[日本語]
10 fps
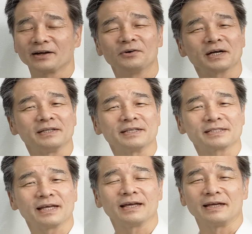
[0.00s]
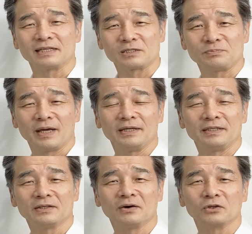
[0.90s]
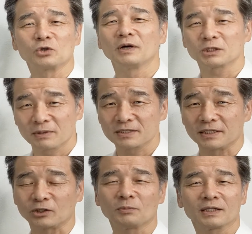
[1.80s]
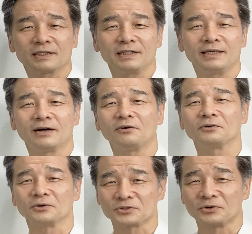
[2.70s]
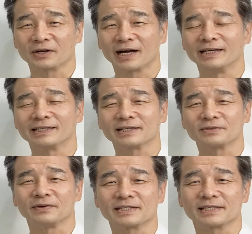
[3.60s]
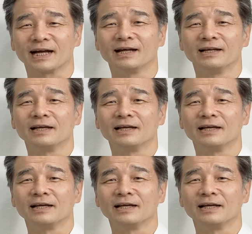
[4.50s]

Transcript: 今回はですねスペインのトマト祭りトマティーナをご紹介いたしした